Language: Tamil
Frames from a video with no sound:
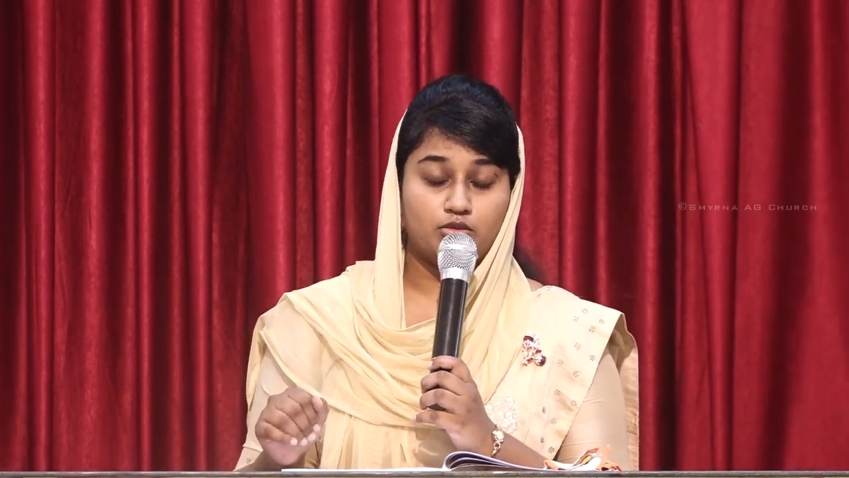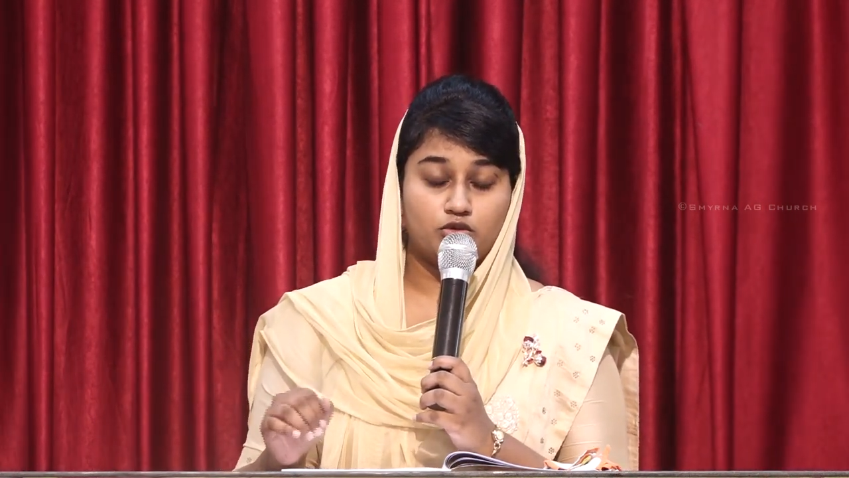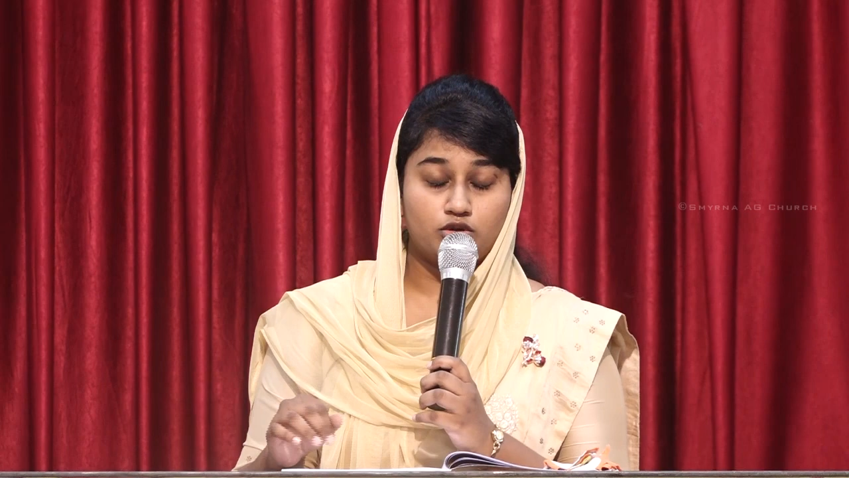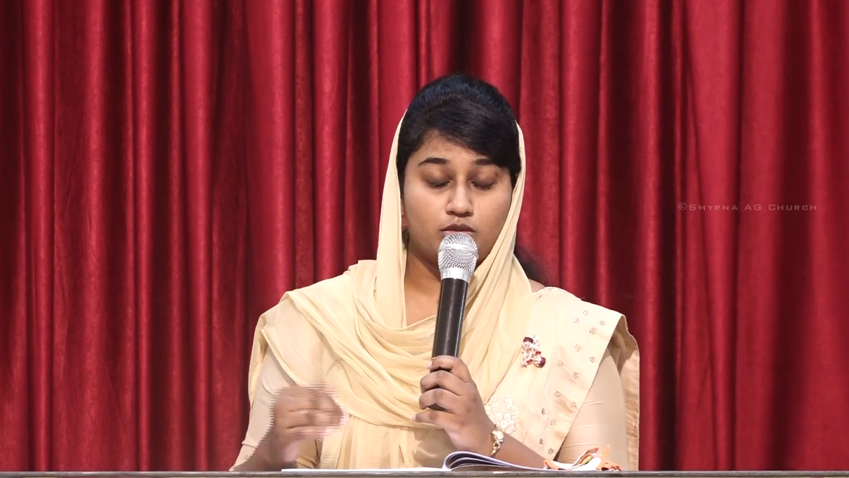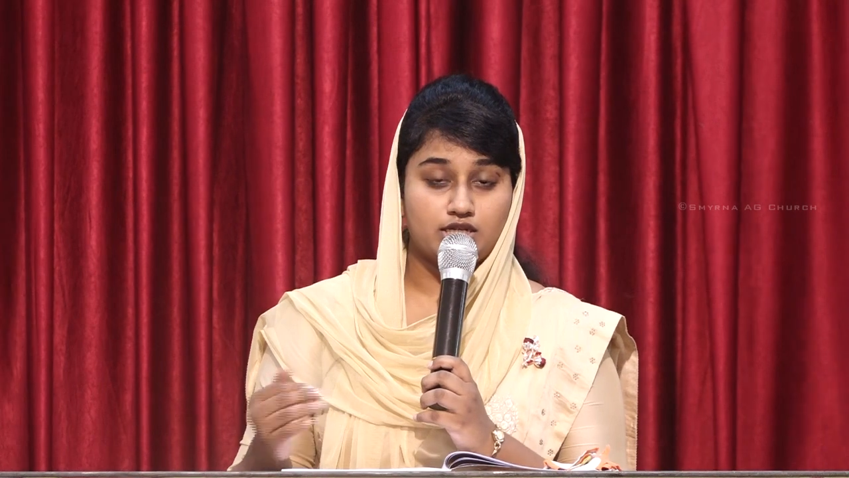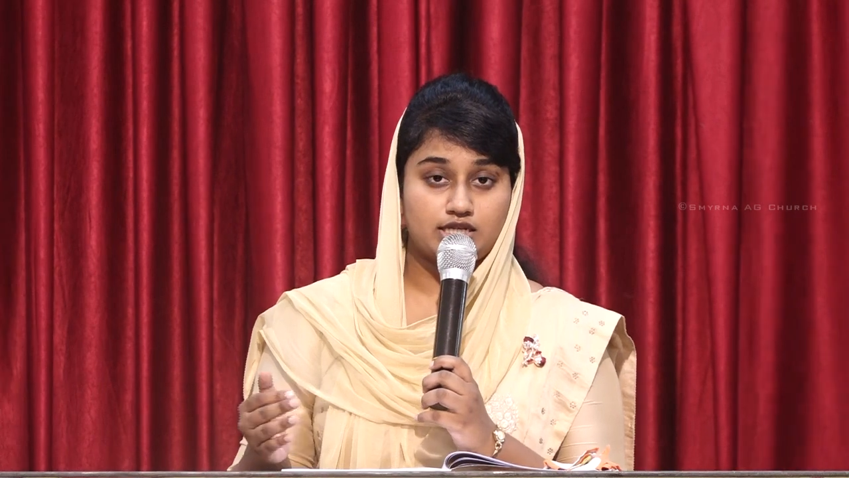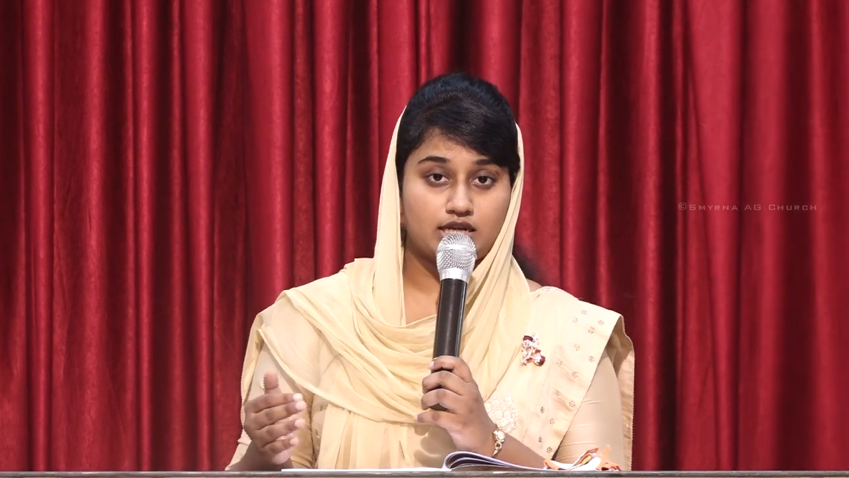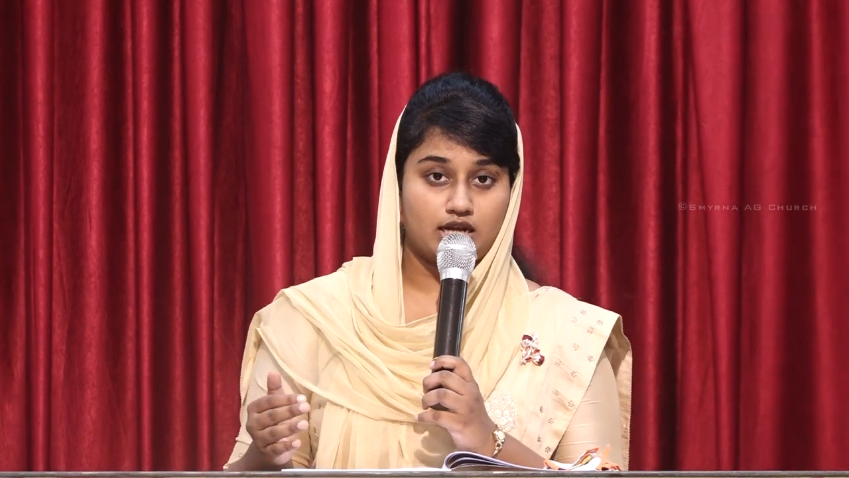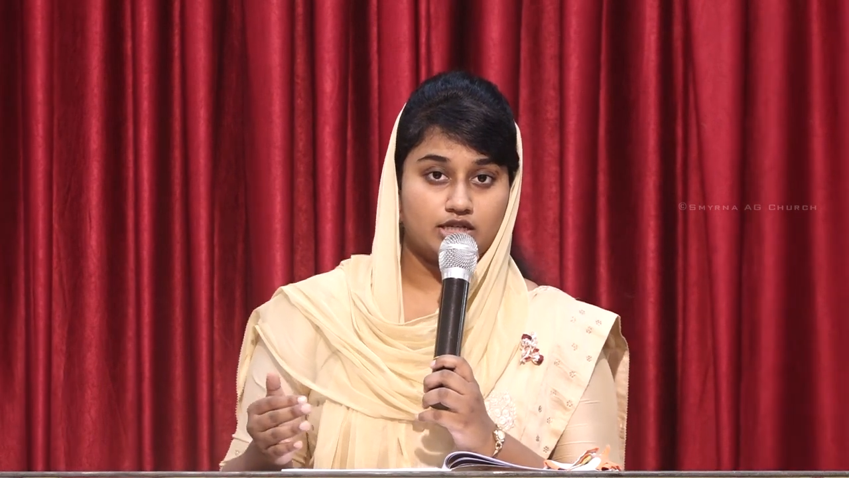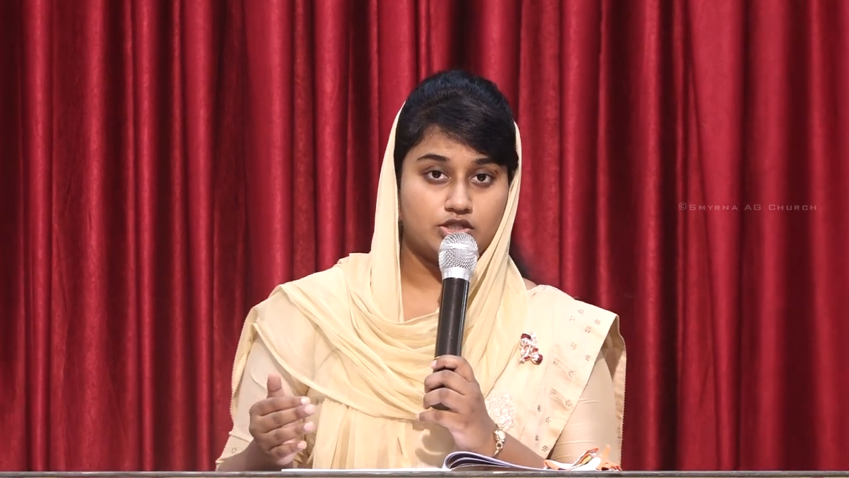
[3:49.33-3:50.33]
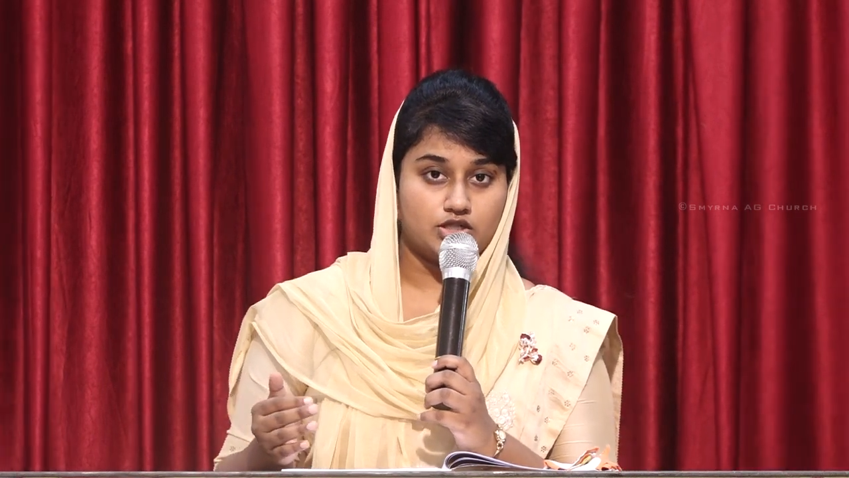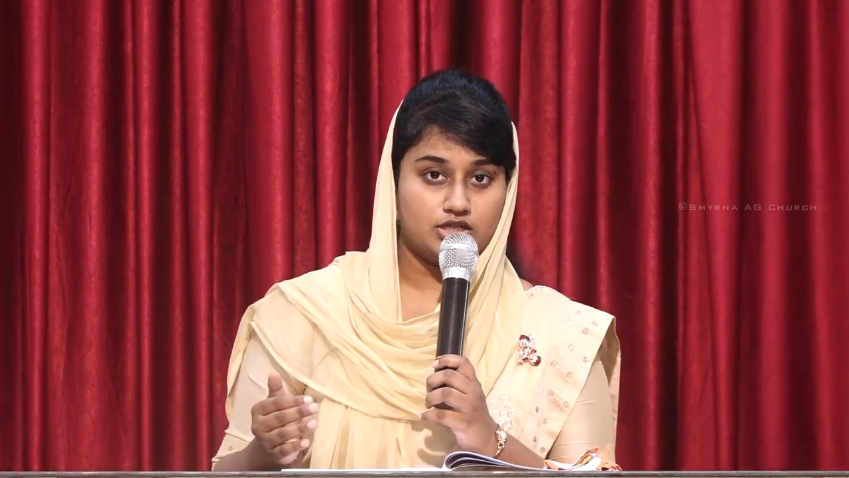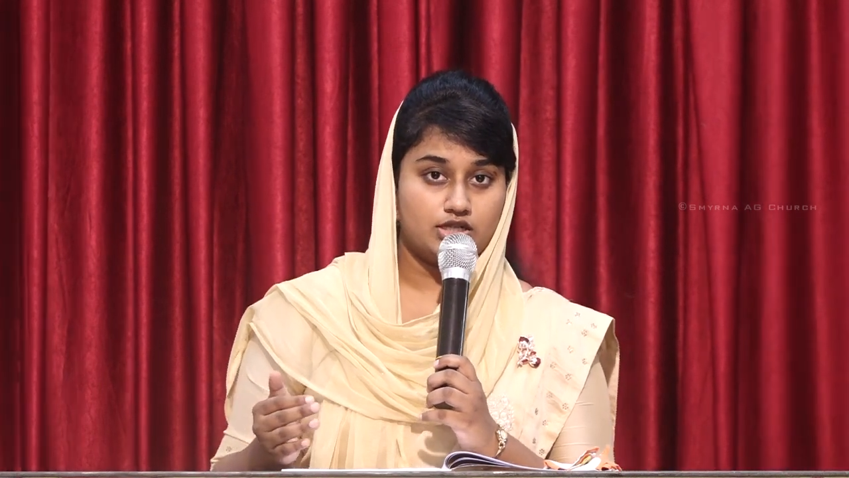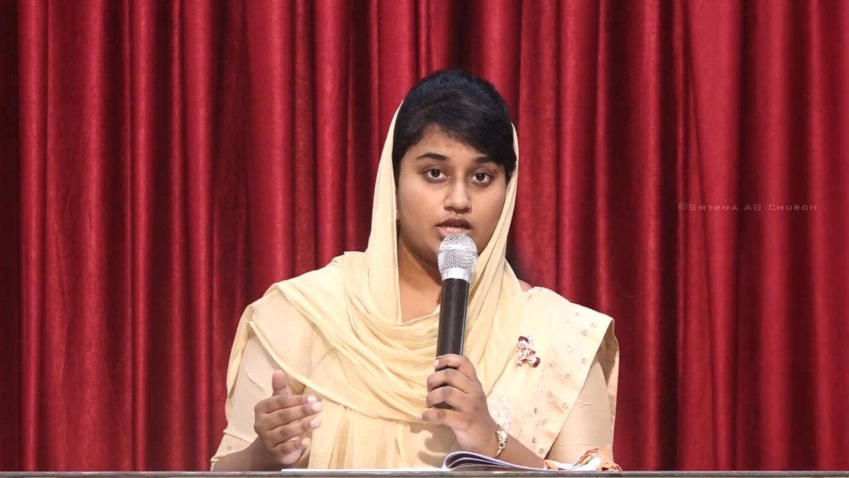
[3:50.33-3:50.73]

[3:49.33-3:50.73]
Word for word: மூணு மாதம் கழித்து